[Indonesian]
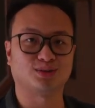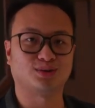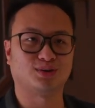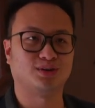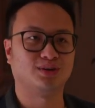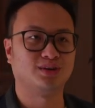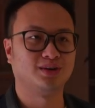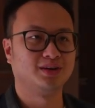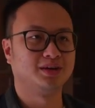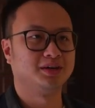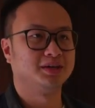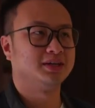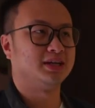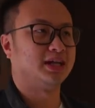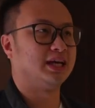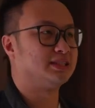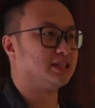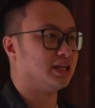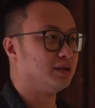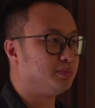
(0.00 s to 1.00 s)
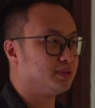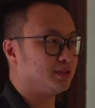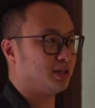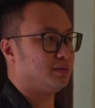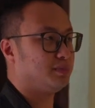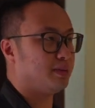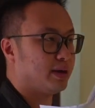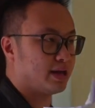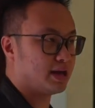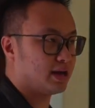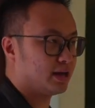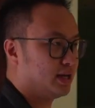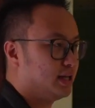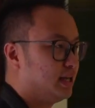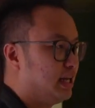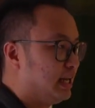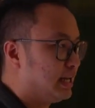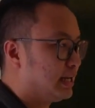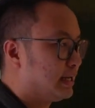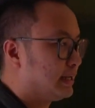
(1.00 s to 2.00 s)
gitu loh nah jadi bisa dibayangin